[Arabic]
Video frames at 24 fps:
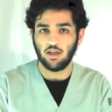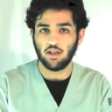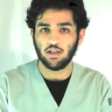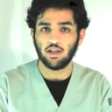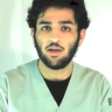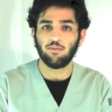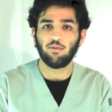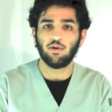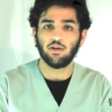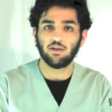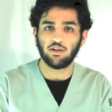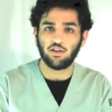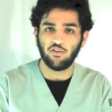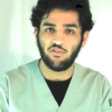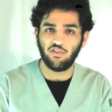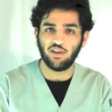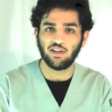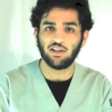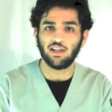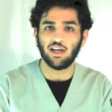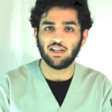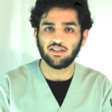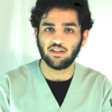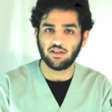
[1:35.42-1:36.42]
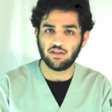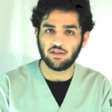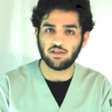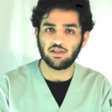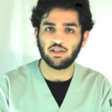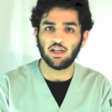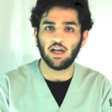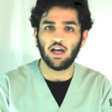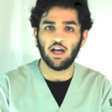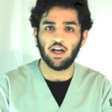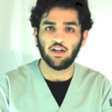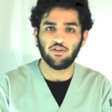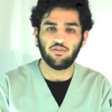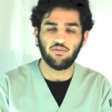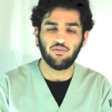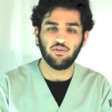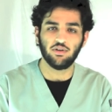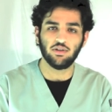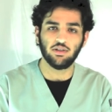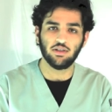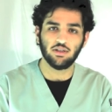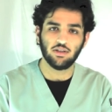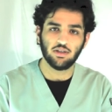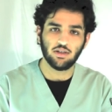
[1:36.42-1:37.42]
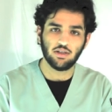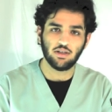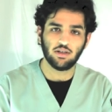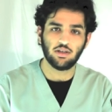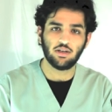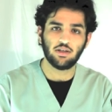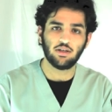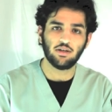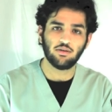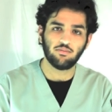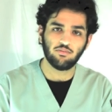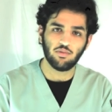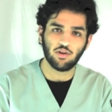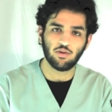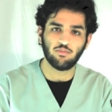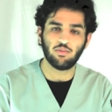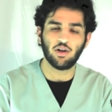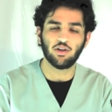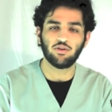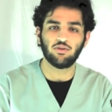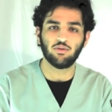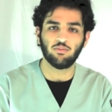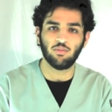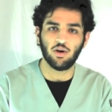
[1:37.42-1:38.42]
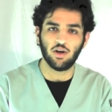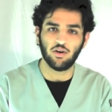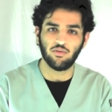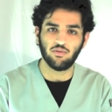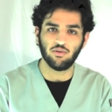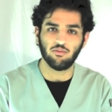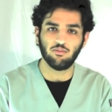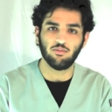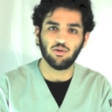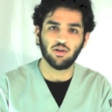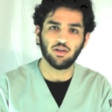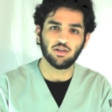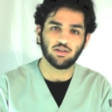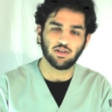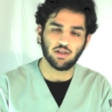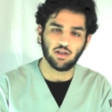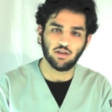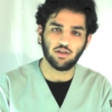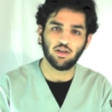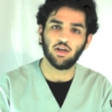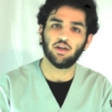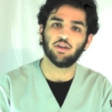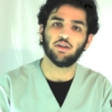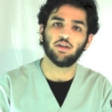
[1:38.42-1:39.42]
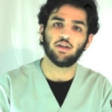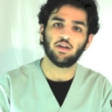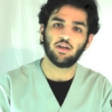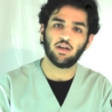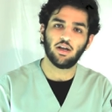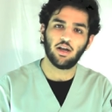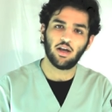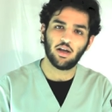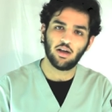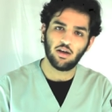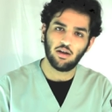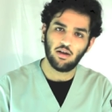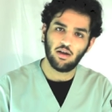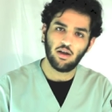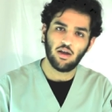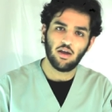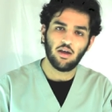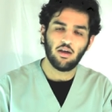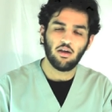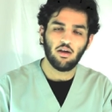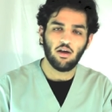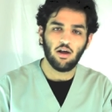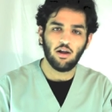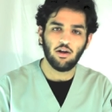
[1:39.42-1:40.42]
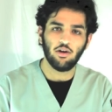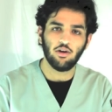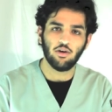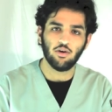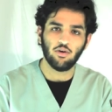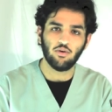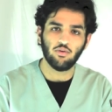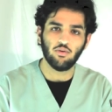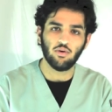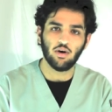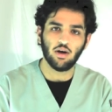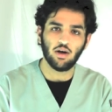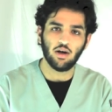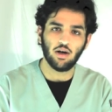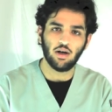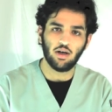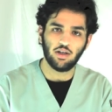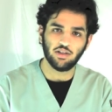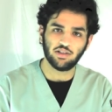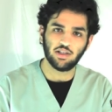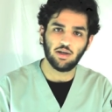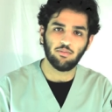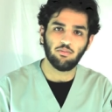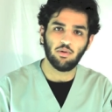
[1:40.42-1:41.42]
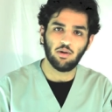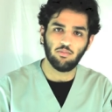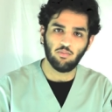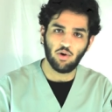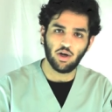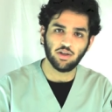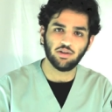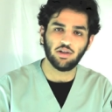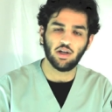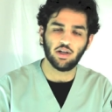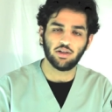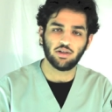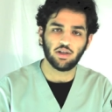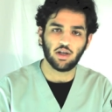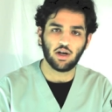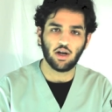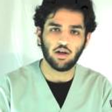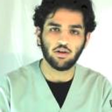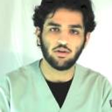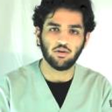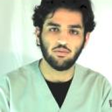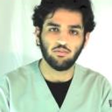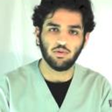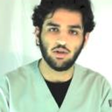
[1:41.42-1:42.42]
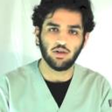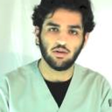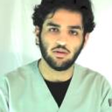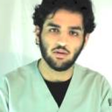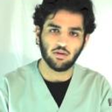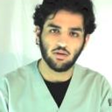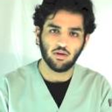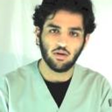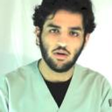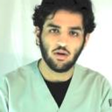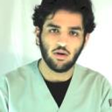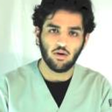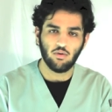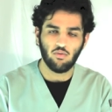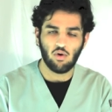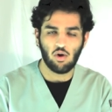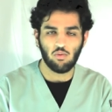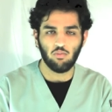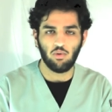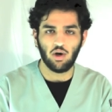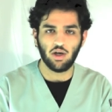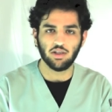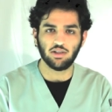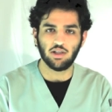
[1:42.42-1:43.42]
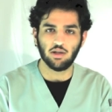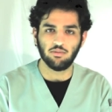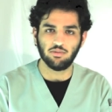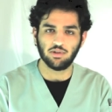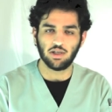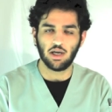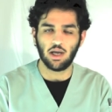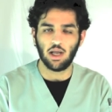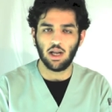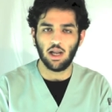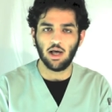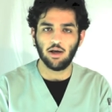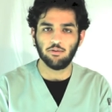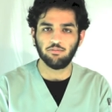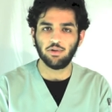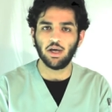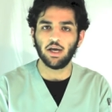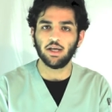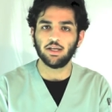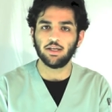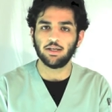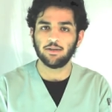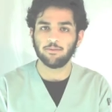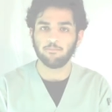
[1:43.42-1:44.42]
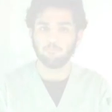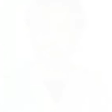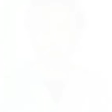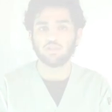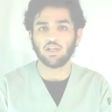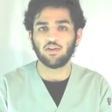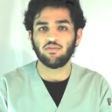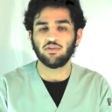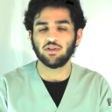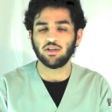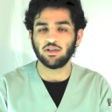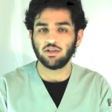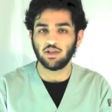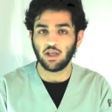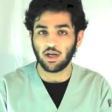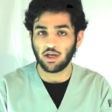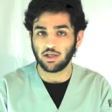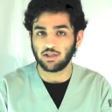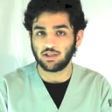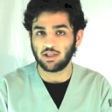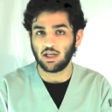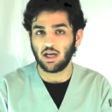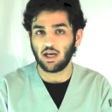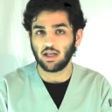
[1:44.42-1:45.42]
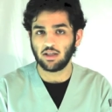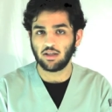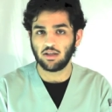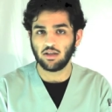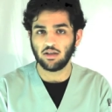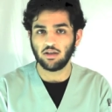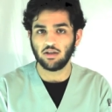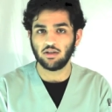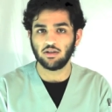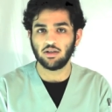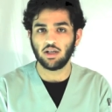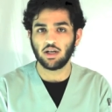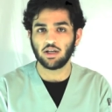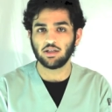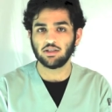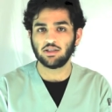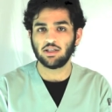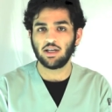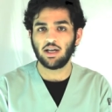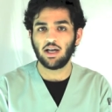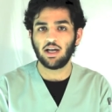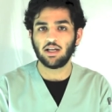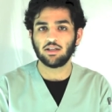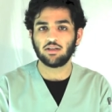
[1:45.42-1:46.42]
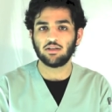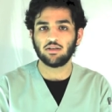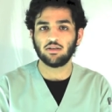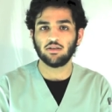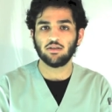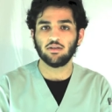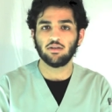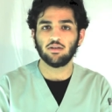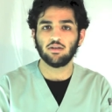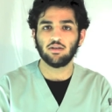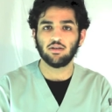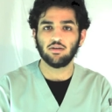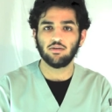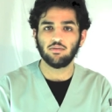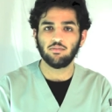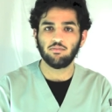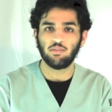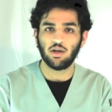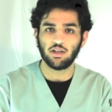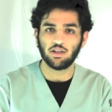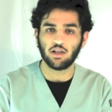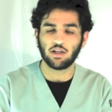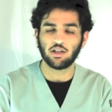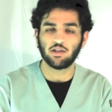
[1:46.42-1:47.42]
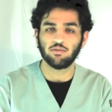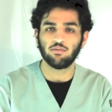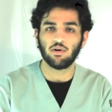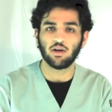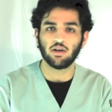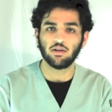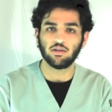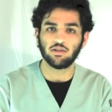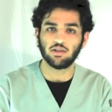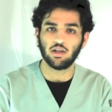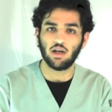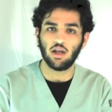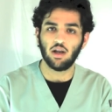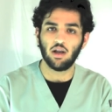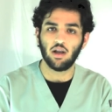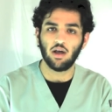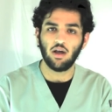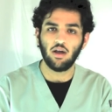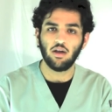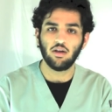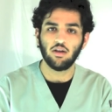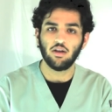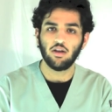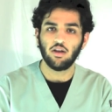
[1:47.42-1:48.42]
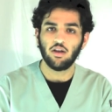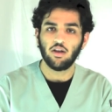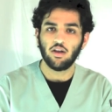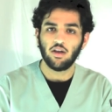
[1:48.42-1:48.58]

طبعا تفيد عدد الساعات في آه، مثل ما انتم عارفين من السنه التحضيريه اللي هو آه، حساب المعدل التراكمي والمعدل بشكل عام يعني سالفه الدرجات الدرجات آه، بعد اختبار ان شاء الله